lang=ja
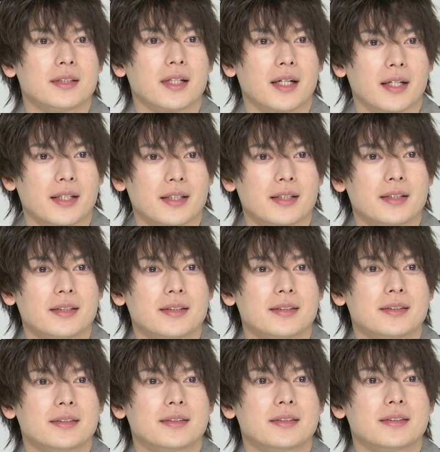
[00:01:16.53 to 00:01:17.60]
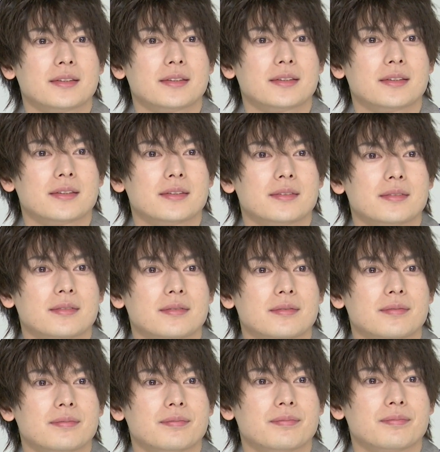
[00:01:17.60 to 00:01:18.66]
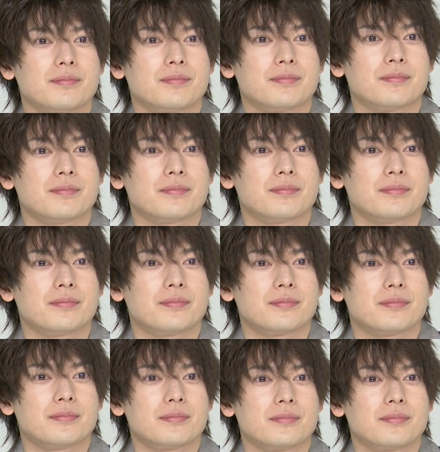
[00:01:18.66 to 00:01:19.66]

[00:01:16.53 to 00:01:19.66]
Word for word: はい、2022年もなんか新しいの